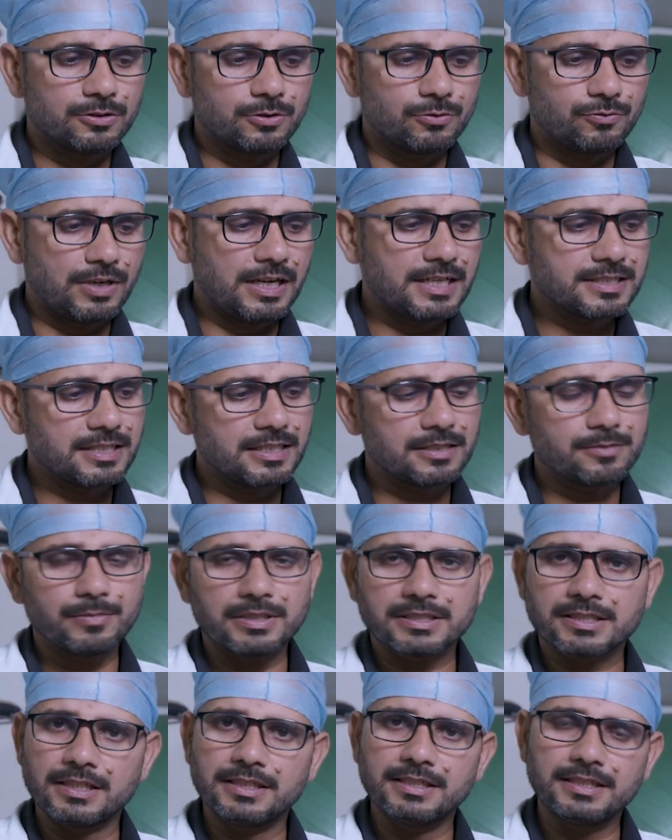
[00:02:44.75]
तो वहाँ से एक
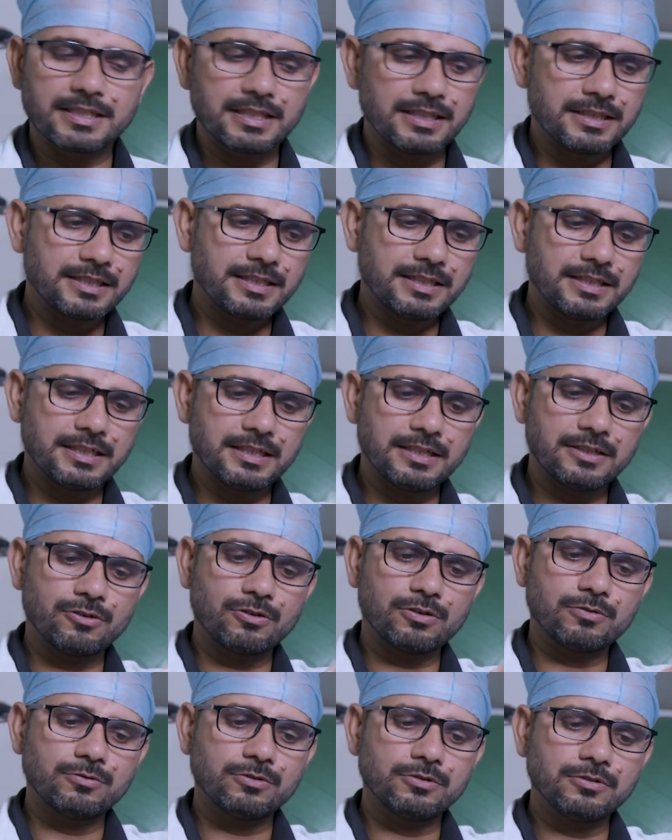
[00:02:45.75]
मसल निकलती है
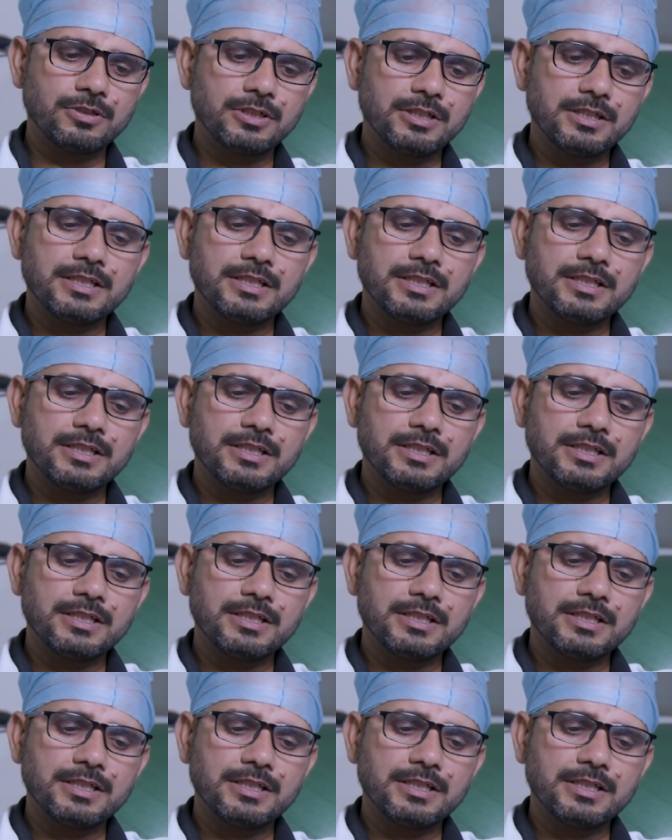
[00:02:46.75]
और वो